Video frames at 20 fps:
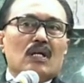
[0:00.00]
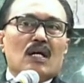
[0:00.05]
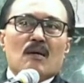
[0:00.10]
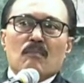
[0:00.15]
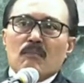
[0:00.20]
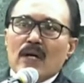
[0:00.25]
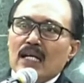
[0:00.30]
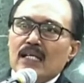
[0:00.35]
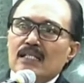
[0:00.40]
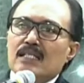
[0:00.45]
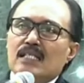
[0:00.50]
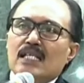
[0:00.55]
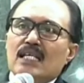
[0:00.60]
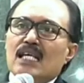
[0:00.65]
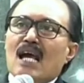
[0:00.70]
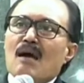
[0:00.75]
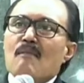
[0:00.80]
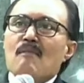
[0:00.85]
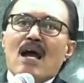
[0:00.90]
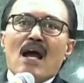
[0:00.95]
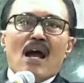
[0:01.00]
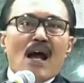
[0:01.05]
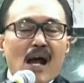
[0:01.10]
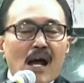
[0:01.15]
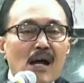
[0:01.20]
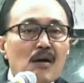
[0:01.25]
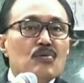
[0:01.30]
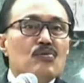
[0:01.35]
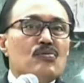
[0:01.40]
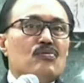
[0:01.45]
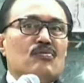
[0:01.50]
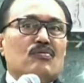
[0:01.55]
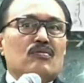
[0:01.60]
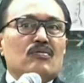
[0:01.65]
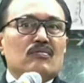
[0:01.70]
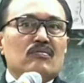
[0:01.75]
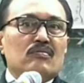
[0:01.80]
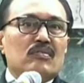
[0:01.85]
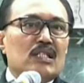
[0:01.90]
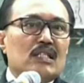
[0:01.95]
Marjia ma'au
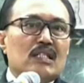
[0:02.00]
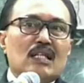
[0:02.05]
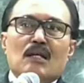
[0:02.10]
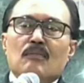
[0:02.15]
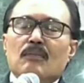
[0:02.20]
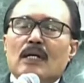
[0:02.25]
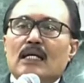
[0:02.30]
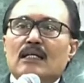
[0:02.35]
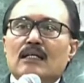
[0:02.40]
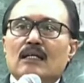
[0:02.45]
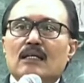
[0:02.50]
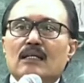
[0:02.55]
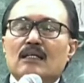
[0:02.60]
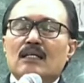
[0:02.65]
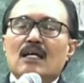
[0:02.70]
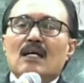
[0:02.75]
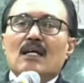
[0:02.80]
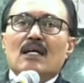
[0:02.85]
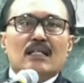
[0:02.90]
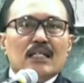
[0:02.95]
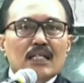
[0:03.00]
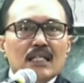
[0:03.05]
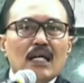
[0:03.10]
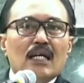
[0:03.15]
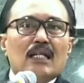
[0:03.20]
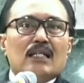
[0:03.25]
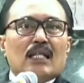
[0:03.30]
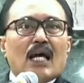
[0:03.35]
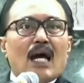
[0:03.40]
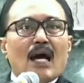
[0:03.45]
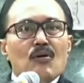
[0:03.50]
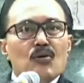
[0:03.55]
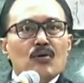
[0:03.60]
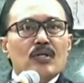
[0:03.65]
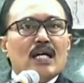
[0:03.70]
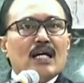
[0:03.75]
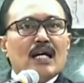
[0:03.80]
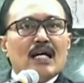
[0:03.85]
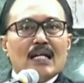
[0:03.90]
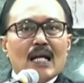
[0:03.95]
ninnaibana. Dia tahu
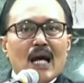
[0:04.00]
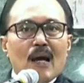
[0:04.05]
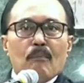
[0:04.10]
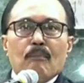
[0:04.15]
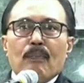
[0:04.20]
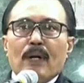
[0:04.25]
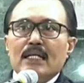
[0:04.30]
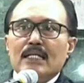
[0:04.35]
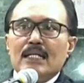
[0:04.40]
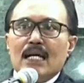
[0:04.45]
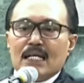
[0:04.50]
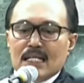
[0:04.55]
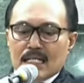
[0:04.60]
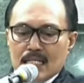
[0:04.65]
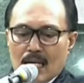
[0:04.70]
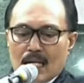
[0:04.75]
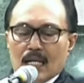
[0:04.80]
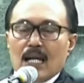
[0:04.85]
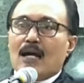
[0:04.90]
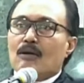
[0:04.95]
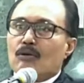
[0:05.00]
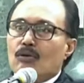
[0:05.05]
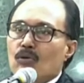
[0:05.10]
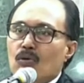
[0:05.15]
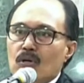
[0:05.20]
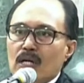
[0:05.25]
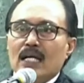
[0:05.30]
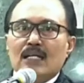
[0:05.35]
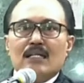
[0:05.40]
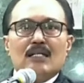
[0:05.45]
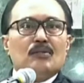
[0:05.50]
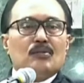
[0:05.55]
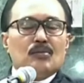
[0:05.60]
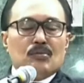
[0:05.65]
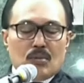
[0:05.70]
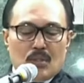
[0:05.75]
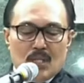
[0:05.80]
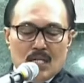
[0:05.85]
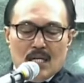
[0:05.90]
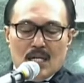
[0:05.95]
dengan apa yang dia lakukan
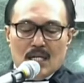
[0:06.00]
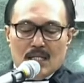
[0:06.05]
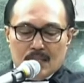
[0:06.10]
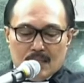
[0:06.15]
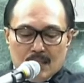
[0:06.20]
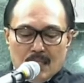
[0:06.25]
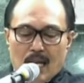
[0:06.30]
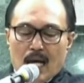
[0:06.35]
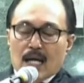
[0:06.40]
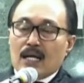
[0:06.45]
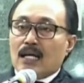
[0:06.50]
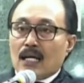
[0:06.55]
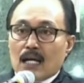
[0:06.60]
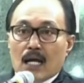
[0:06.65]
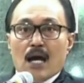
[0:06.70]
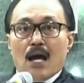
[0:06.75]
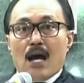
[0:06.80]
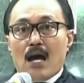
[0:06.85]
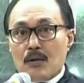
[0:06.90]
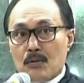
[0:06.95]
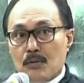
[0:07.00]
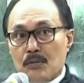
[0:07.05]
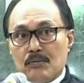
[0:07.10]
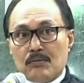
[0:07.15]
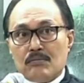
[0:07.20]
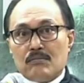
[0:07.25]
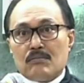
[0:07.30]
itu. Celakalah aku.